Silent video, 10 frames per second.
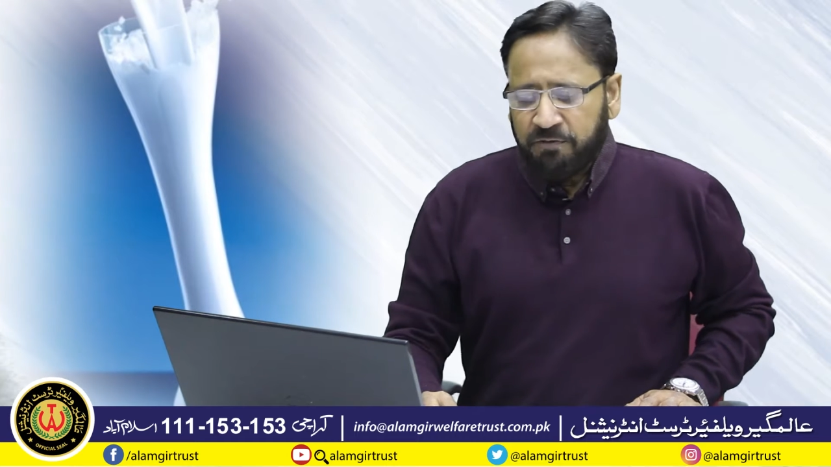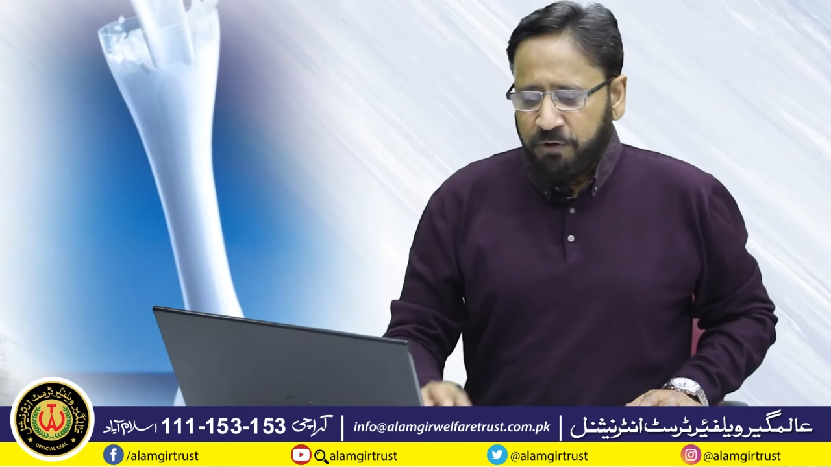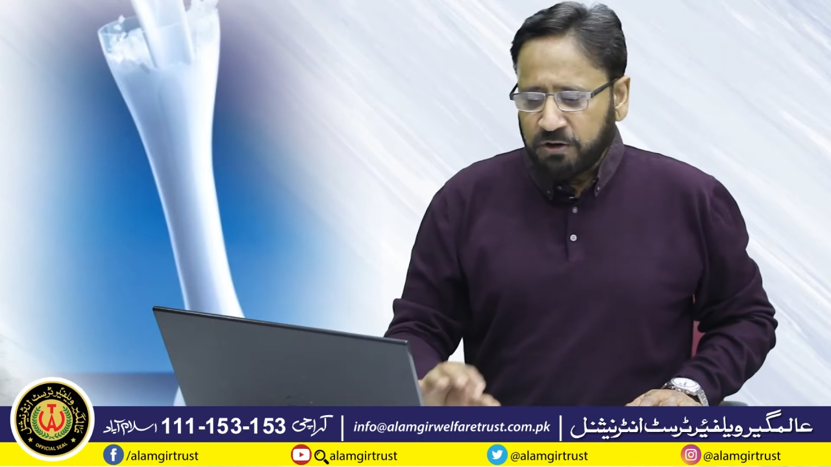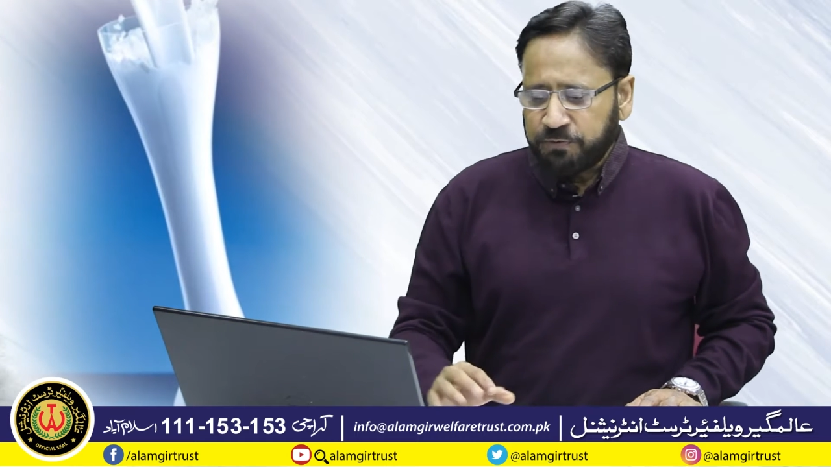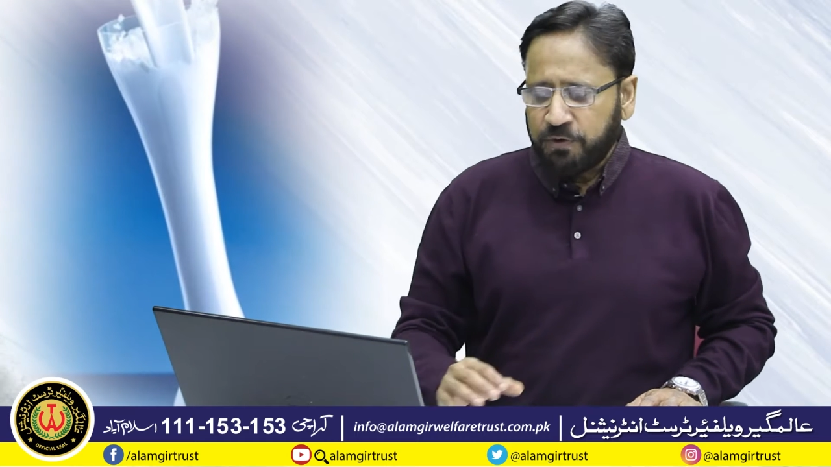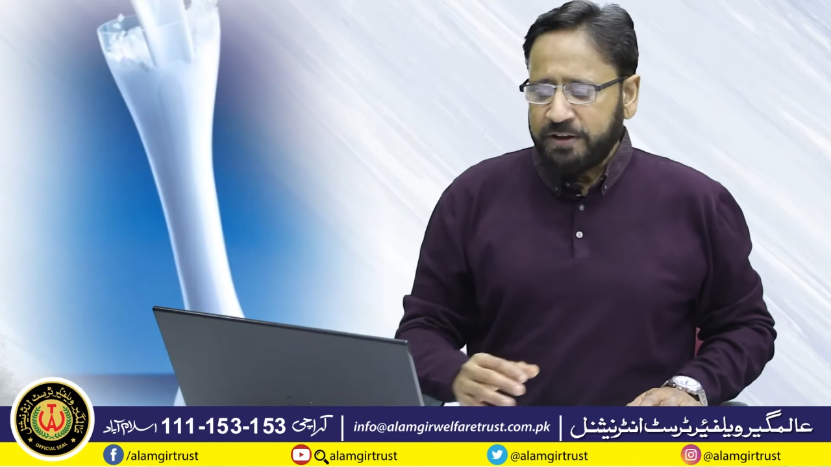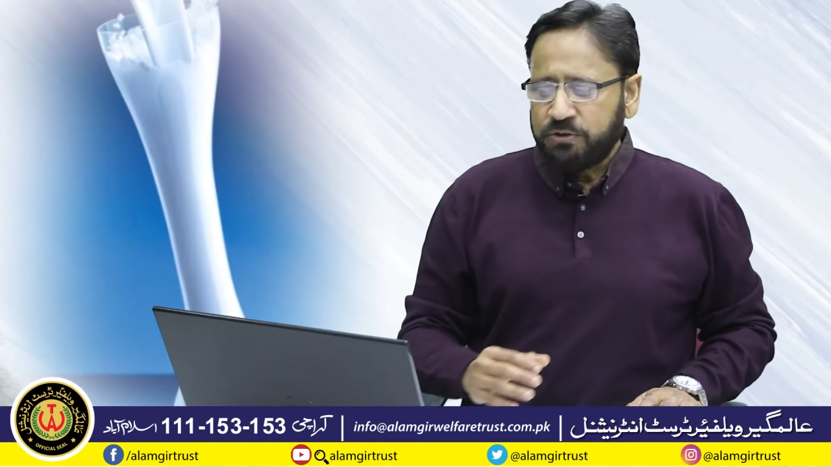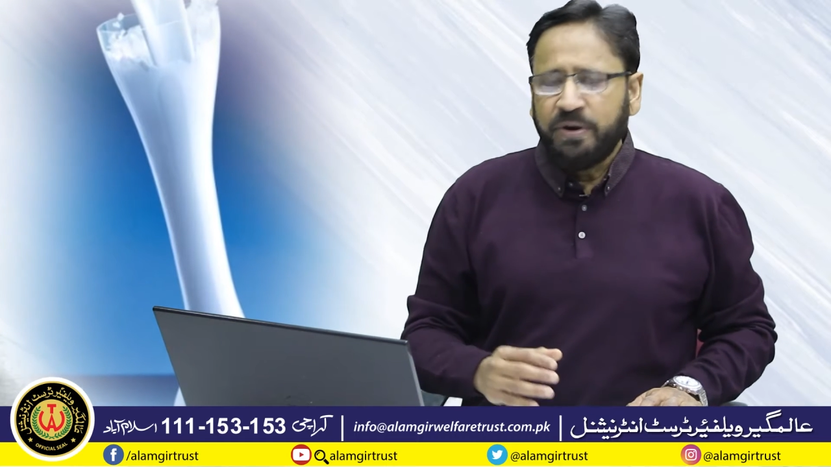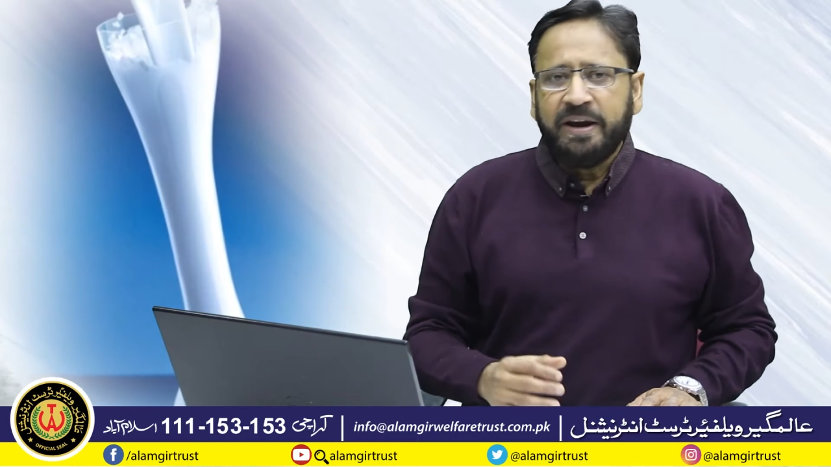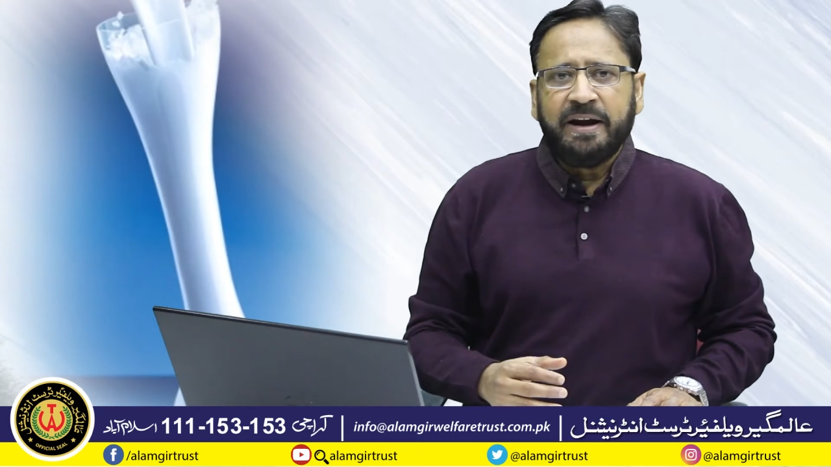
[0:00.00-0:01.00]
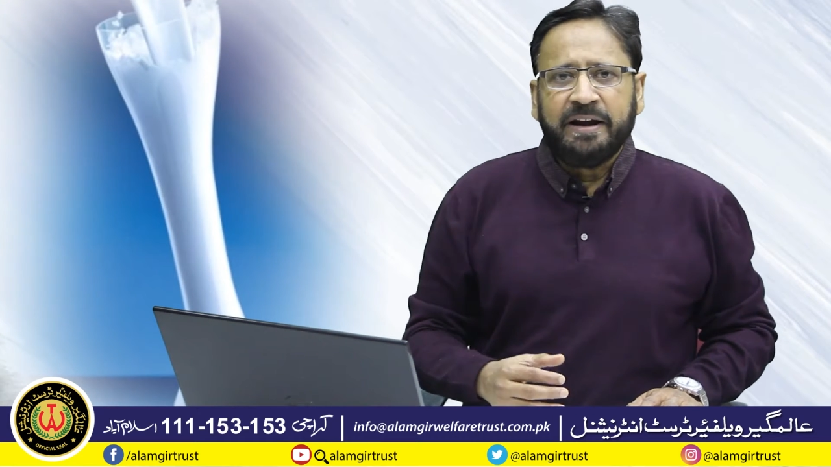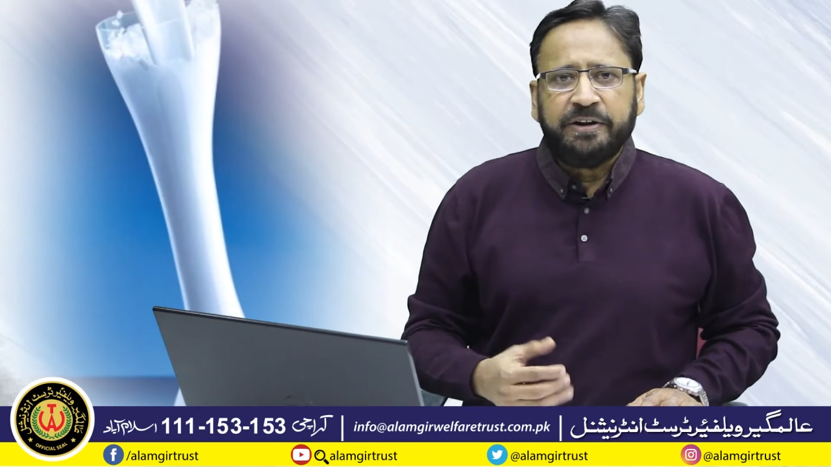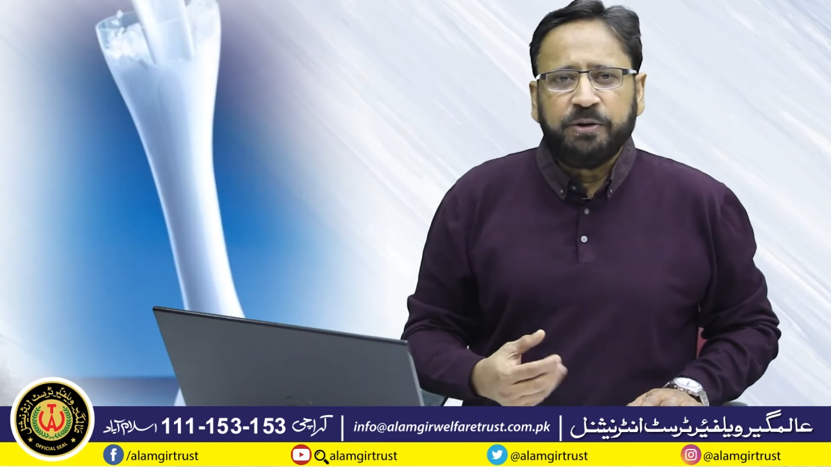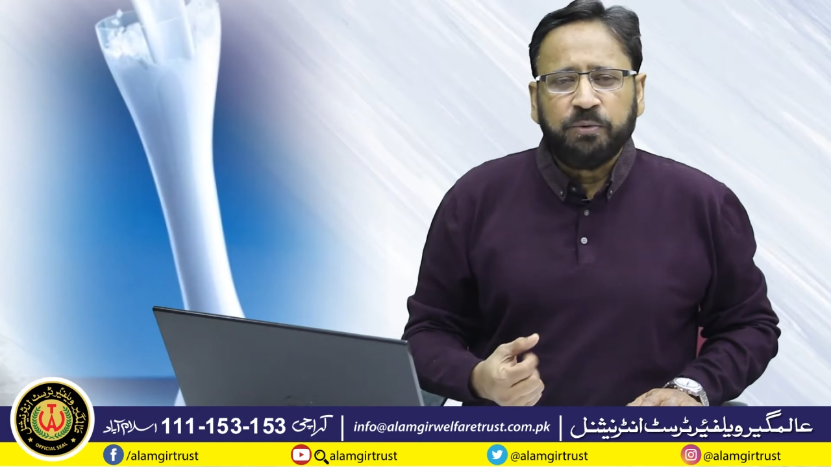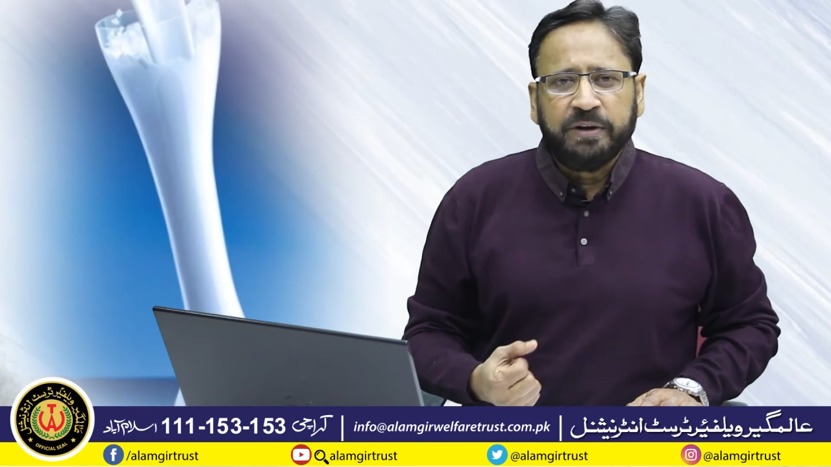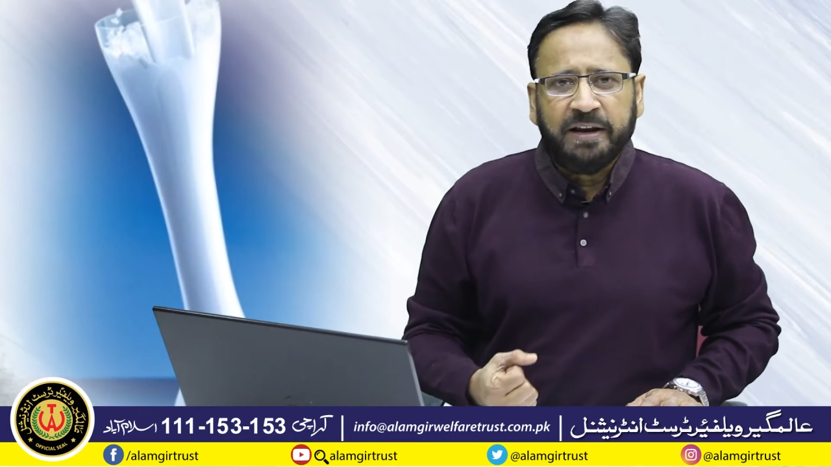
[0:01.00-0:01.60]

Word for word: फॉस्फोरस जो है हड्डियों